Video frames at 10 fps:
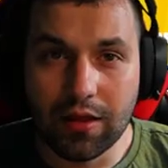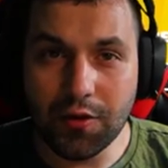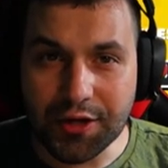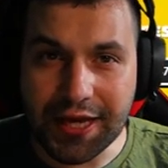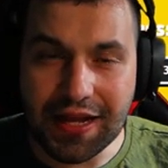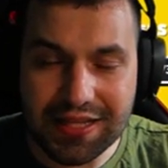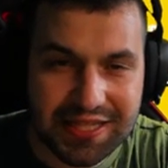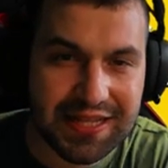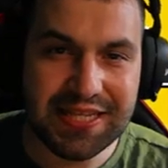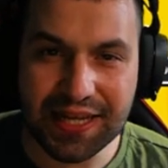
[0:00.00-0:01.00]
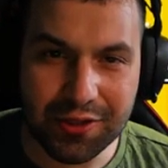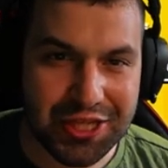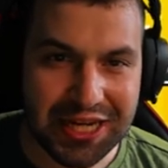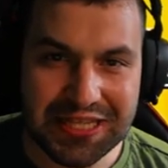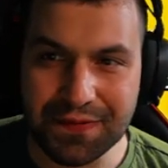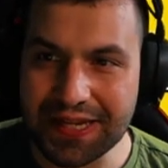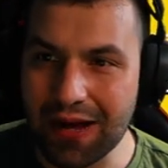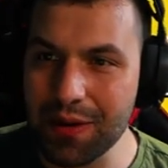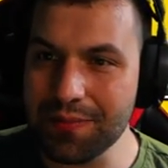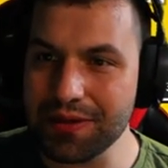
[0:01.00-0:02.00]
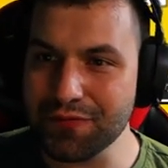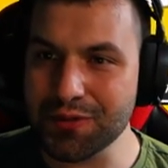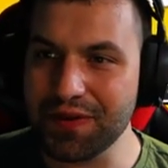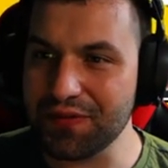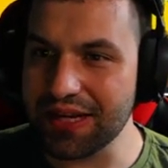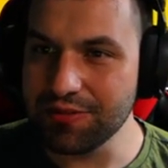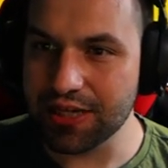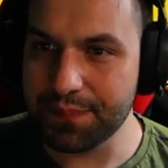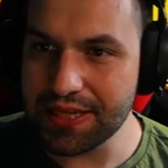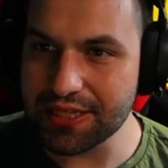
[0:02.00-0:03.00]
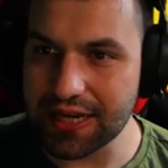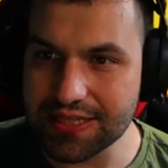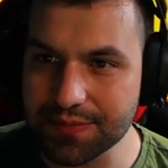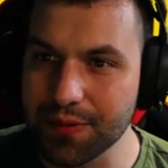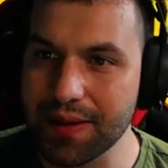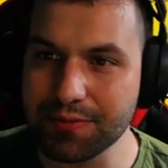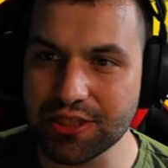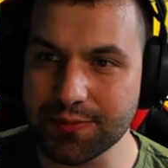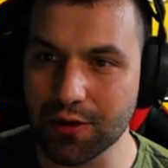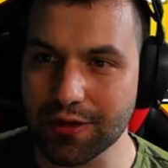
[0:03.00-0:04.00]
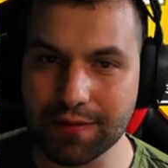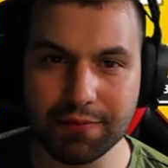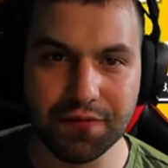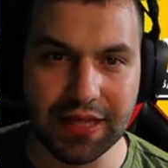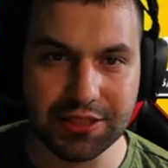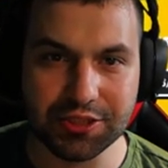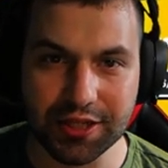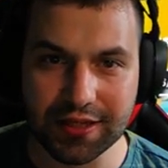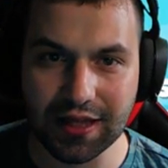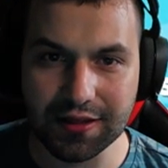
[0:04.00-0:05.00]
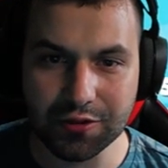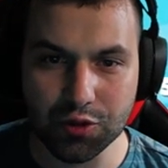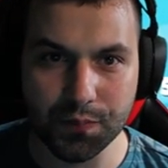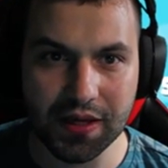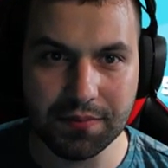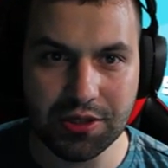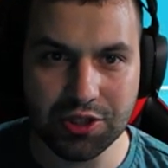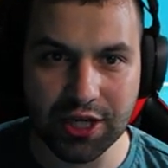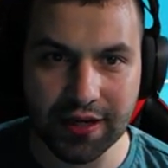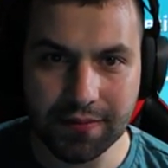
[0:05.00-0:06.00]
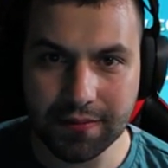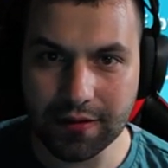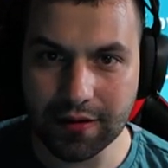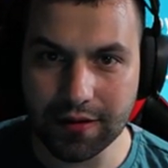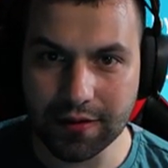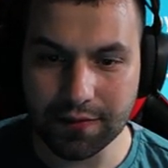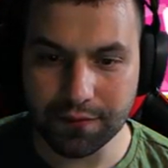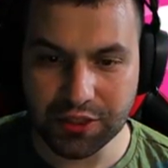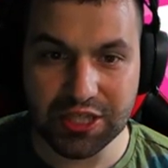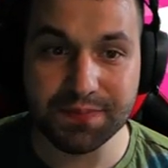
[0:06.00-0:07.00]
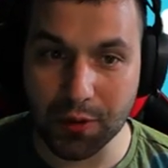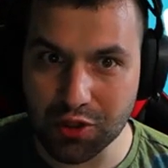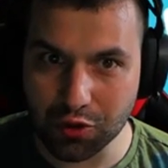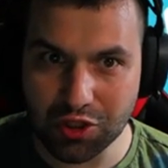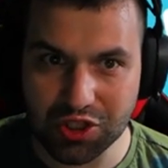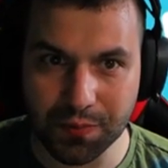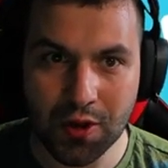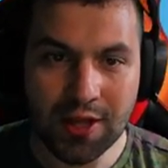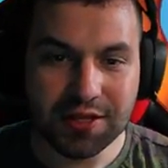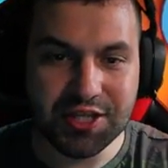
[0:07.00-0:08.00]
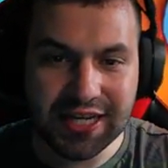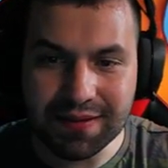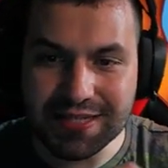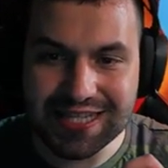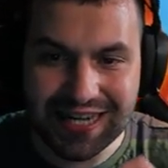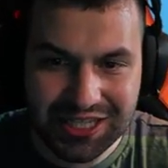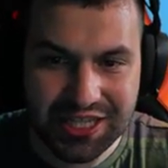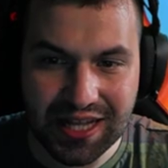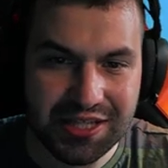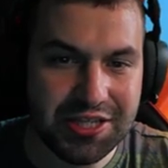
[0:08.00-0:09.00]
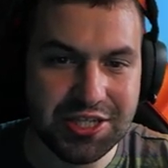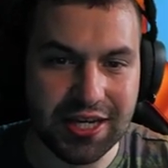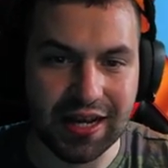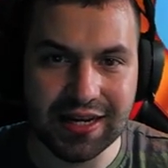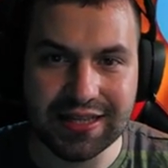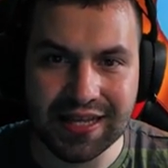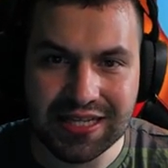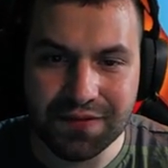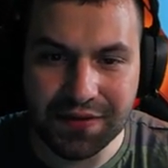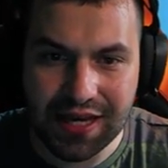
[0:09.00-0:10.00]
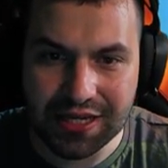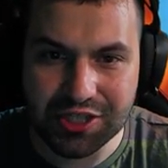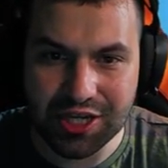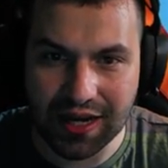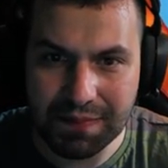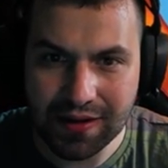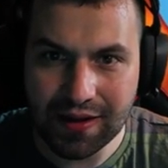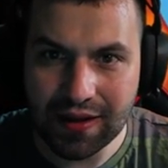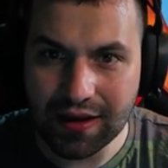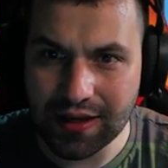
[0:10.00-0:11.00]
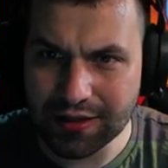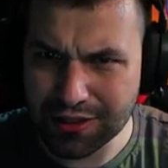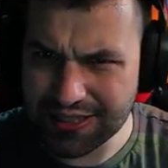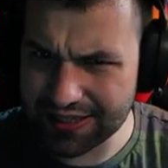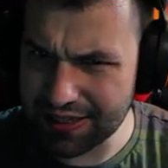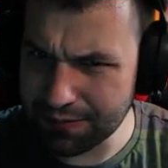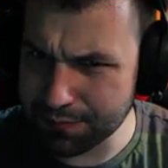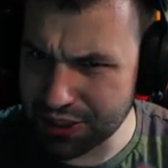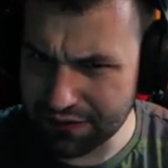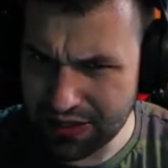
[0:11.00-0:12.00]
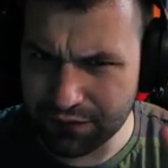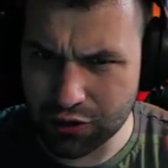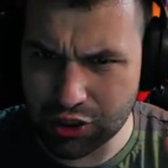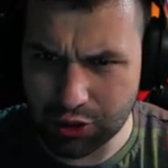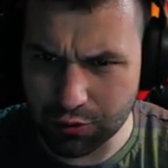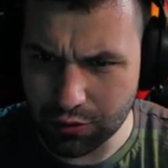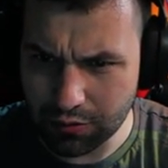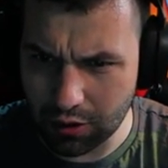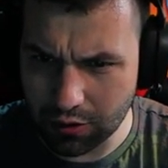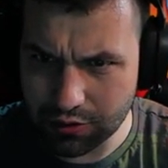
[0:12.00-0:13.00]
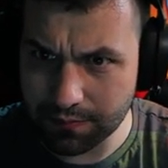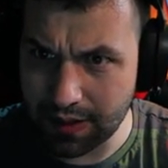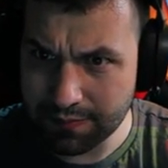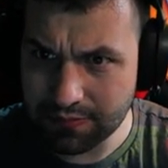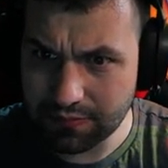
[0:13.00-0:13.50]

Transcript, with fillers: No okej, okay, ale z racji tego, że teraz wygrałem i w sumie wygrałem dzisiaj 5 razy, bo miałem 7 korek, mam 12, dlatego, że kupiłem ninja. E, właśnie spodnie od ninja, bo czekam strasznie na ninja, ale teraz wyjeżdżam. E, to jest taki przerywnik w odcinku. O, mam